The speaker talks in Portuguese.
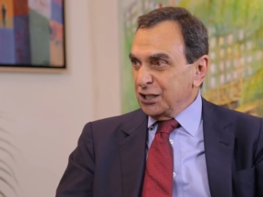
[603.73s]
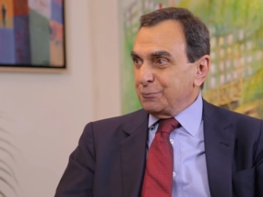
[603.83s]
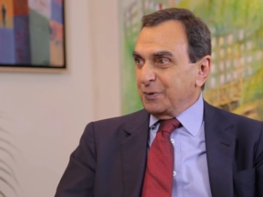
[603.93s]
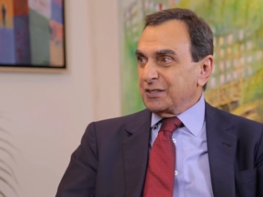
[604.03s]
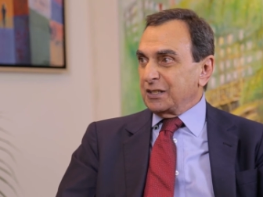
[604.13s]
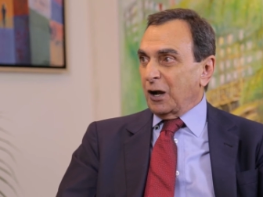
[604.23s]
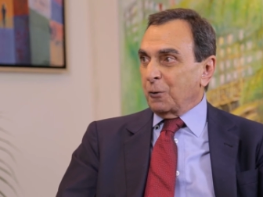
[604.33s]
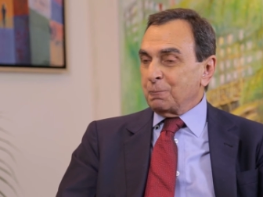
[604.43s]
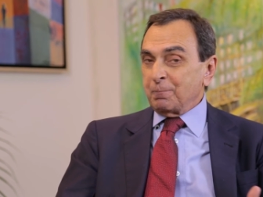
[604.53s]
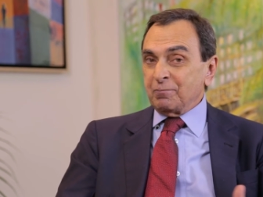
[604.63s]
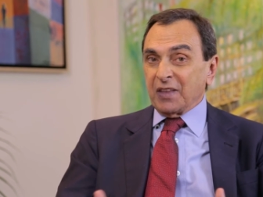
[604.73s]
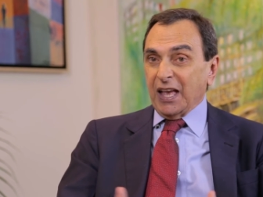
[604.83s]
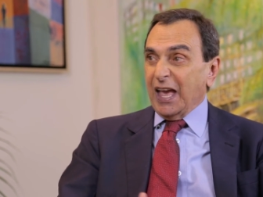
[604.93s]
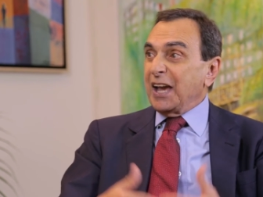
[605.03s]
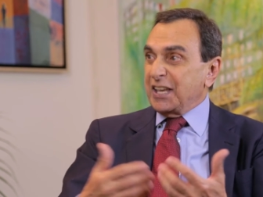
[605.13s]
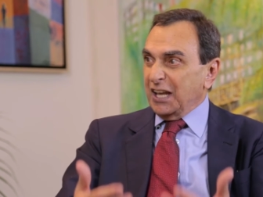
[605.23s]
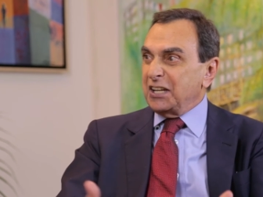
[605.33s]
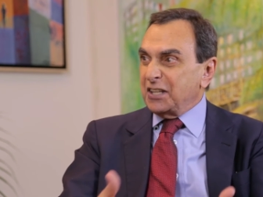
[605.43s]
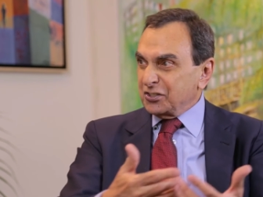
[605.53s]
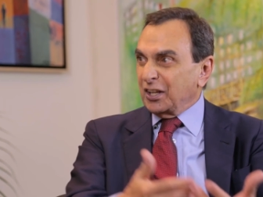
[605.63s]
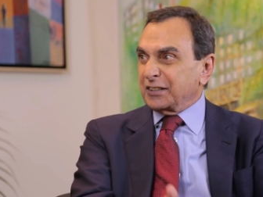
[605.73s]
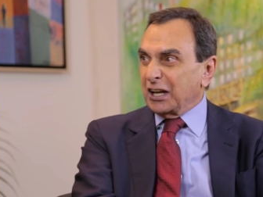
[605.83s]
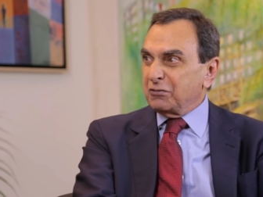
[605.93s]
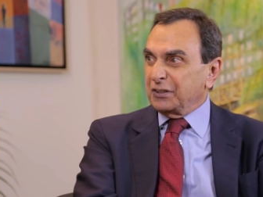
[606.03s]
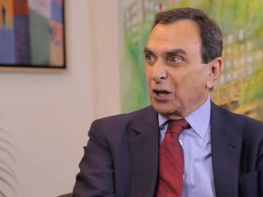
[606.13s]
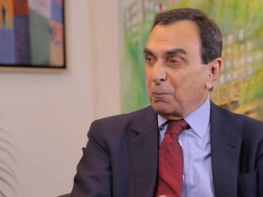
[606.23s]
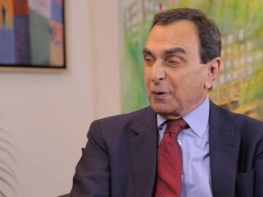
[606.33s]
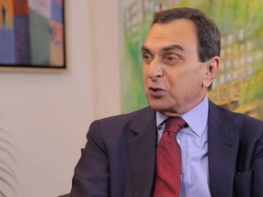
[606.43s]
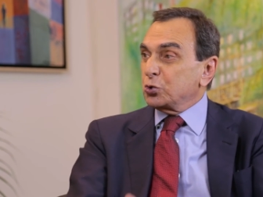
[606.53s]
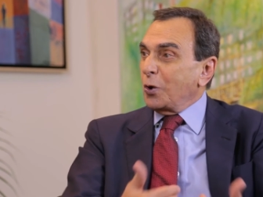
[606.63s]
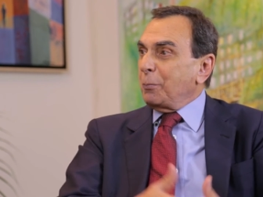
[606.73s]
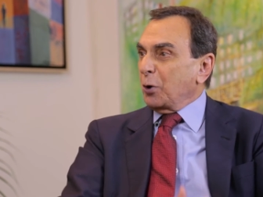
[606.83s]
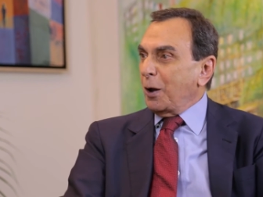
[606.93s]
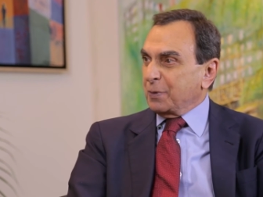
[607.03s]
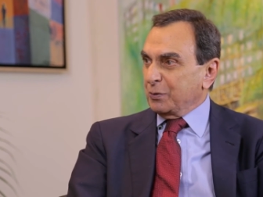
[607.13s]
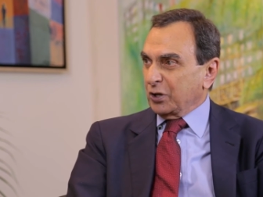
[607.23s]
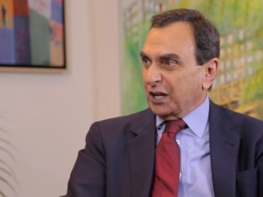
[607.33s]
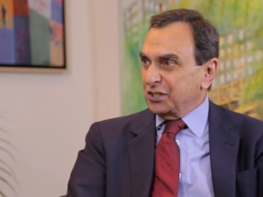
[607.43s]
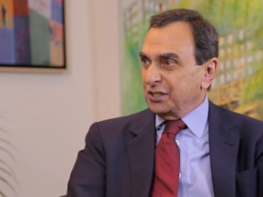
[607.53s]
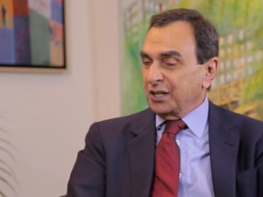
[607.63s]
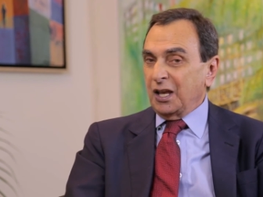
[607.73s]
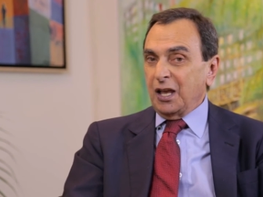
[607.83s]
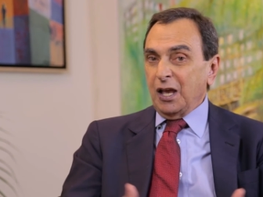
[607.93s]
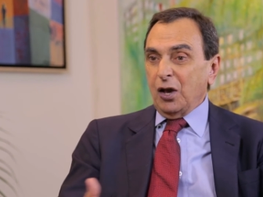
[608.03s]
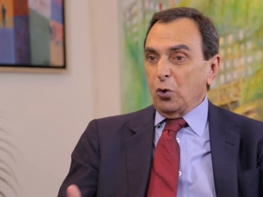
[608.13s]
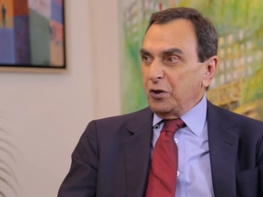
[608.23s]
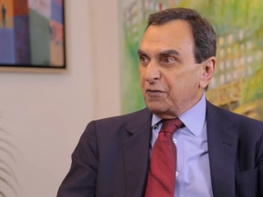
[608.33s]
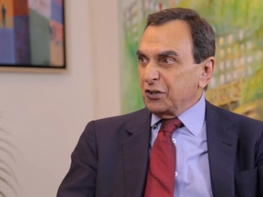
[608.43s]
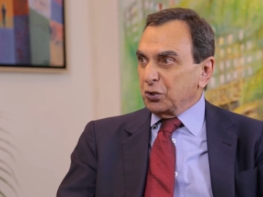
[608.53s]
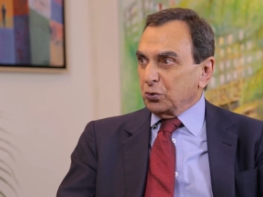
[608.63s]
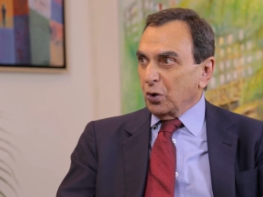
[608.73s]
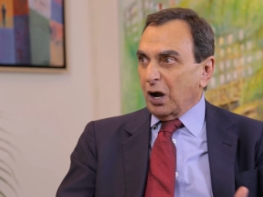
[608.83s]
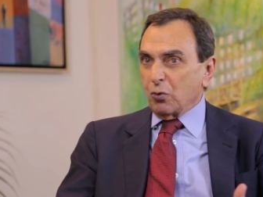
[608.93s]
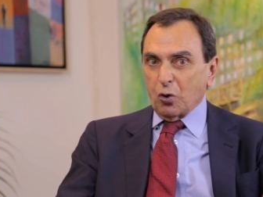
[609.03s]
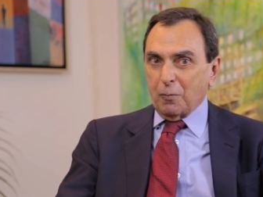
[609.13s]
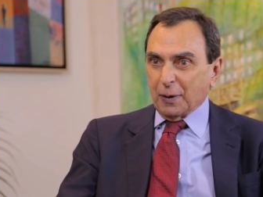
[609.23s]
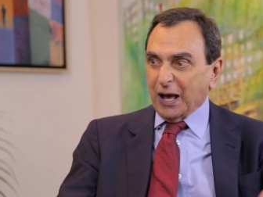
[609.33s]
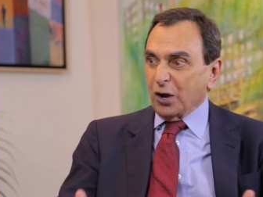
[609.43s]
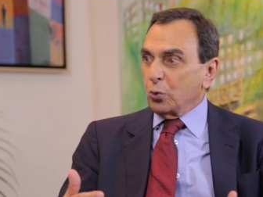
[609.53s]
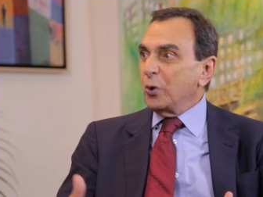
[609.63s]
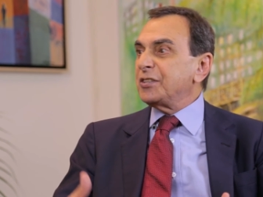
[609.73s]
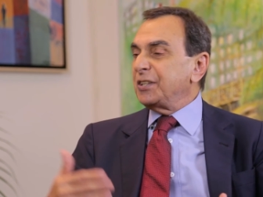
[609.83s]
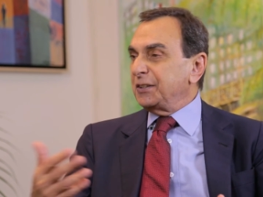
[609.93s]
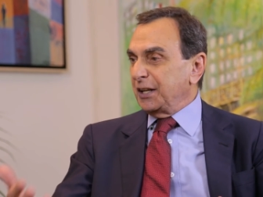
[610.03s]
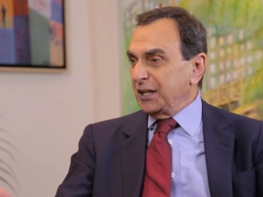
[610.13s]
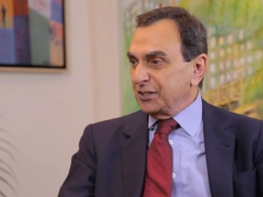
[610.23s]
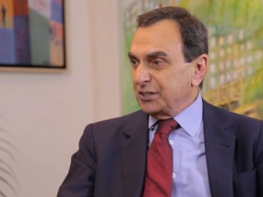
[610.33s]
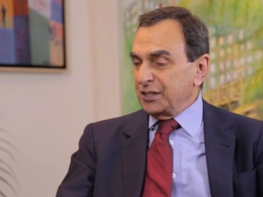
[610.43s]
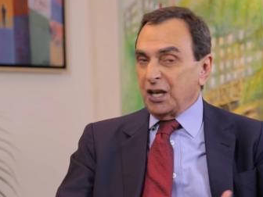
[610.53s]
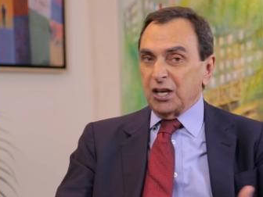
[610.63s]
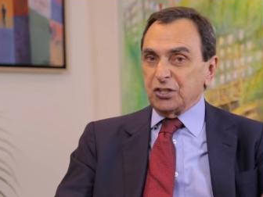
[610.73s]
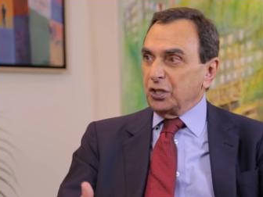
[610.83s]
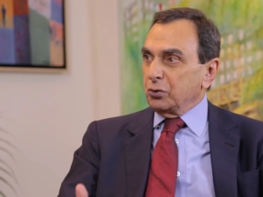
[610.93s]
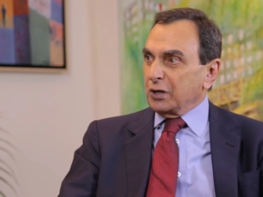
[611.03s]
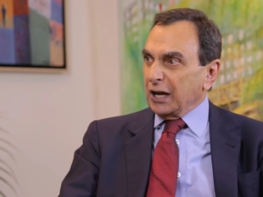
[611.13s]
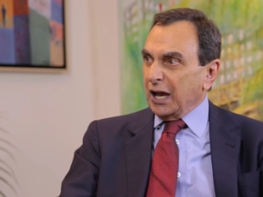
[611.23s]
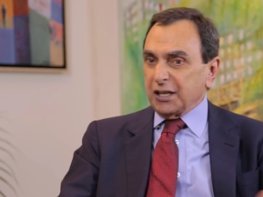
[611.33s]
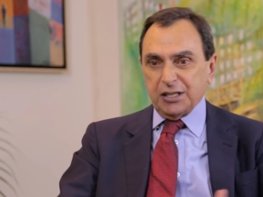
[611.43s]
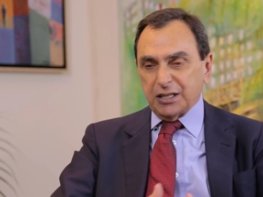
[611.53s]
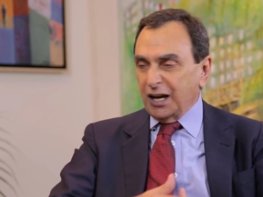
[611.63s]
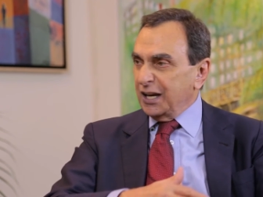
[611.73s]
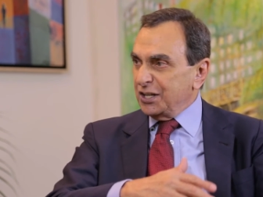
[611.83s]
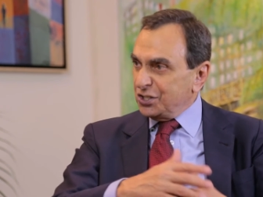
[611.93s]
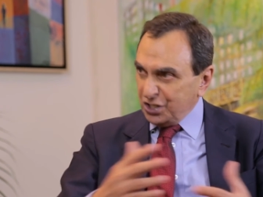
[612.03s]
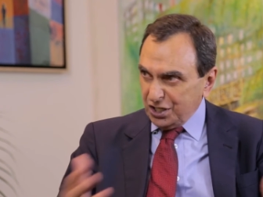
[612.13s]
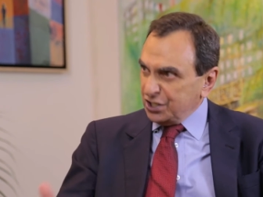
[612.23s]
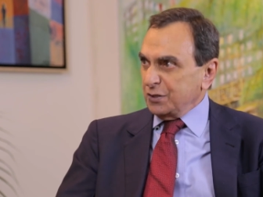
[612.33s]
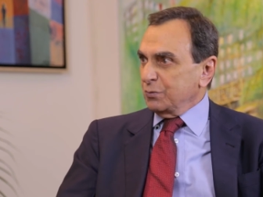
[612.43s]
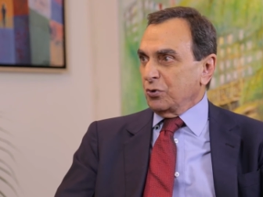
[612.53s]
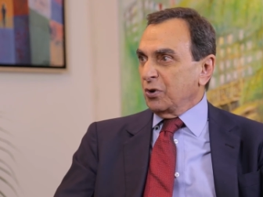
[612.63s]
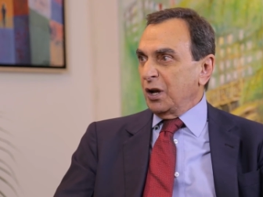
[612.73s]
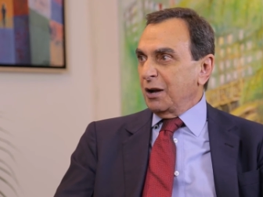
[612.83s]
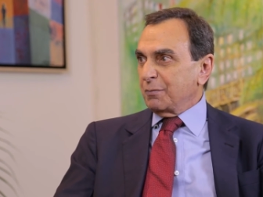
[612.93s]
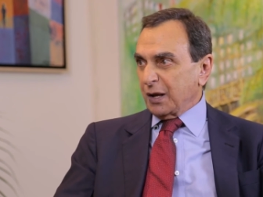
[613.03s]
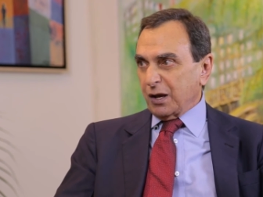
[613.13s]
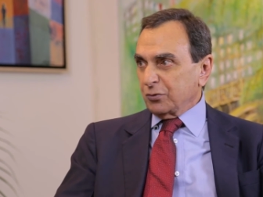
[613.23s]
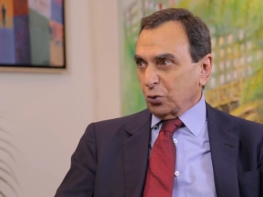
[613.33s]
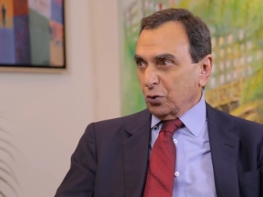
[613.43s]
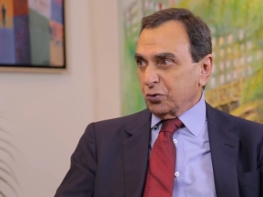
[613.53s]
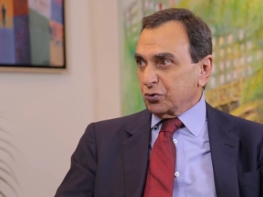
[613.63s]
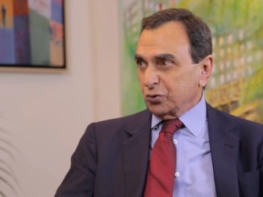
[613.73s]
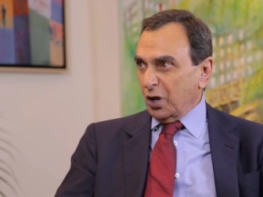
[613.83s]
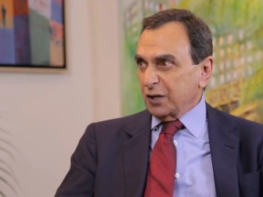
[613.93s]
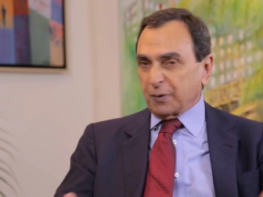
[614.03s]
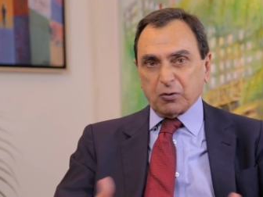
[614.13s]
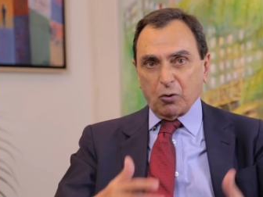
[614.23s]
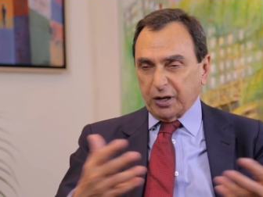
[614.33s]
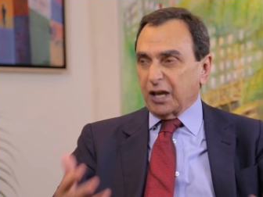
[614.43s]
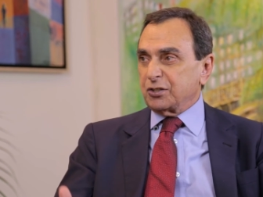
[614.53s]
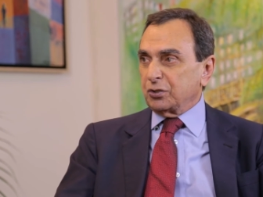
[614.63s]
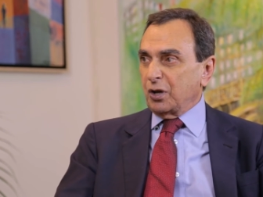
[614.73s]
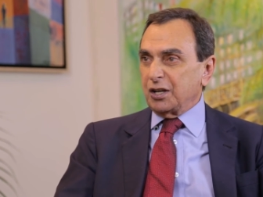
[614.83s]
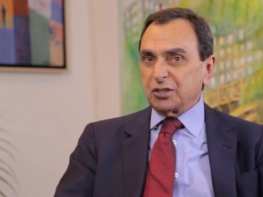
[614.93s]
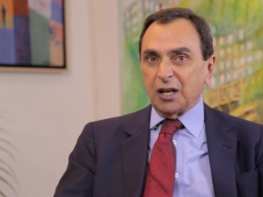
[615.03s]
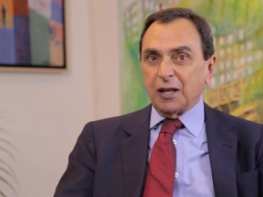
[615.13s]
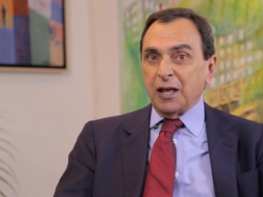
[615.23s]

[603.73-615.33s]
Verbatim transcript: especial é aquele destinatário final para sua própria moradia. Perfeito. O investidor, ao comprar com esse interesse de lucrar, que é legítimo uhum. para todos nós, para qualquer de nós,